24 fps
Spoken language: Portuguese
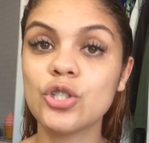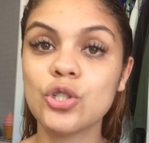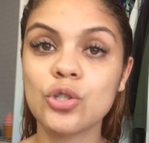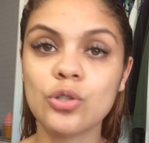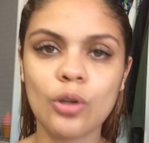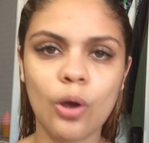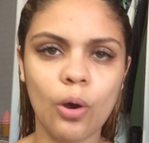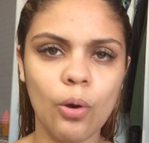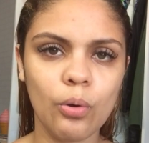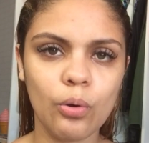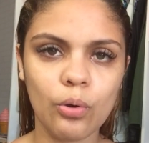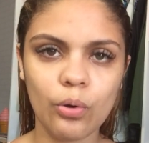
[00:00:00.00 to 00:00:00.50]

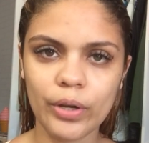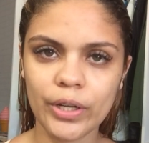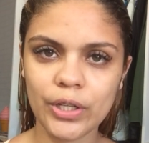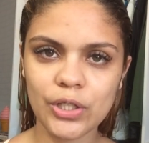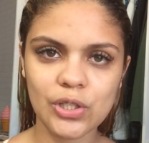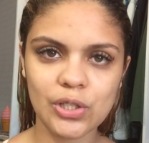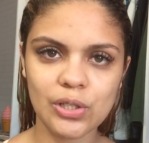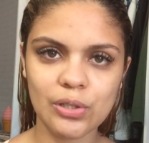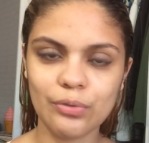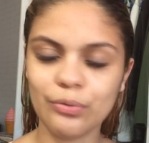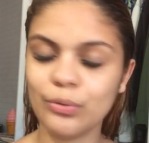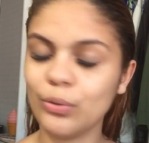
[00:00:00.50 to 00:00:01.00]
só o
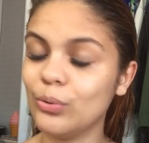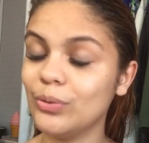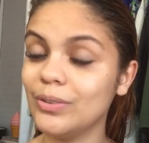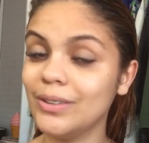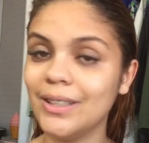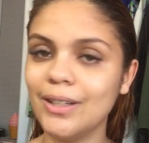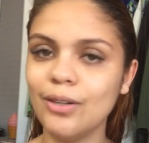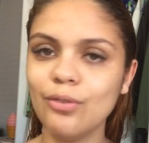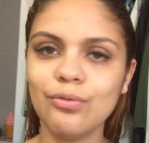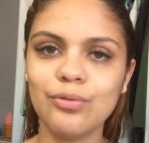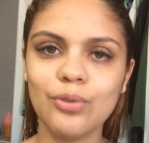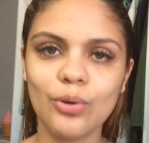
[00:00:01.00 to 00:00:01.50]
corretivo, eu
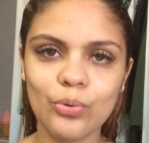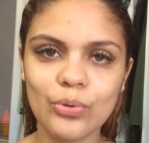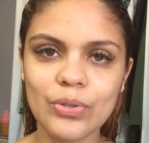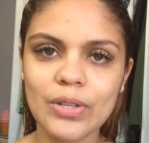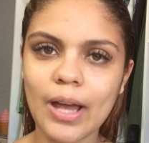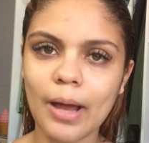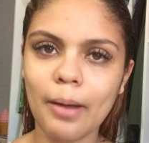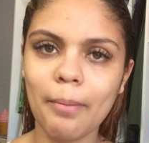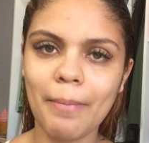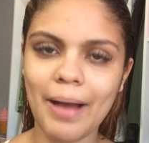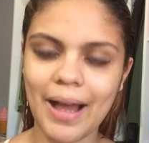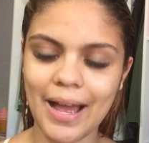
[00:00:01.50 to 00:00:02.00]
não vou
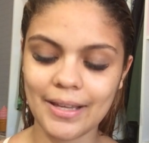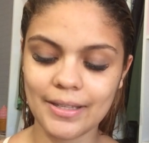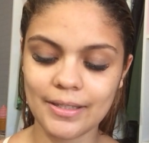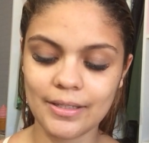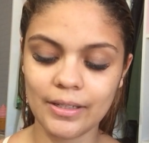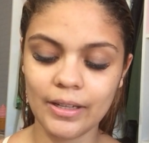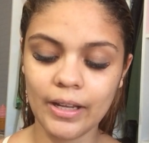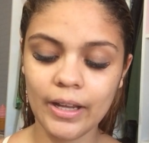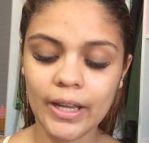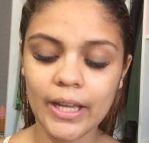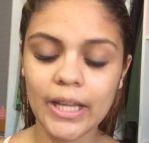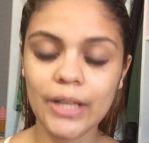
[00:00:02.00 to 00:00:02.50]
usar
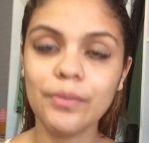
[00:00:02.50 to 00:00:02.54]
base.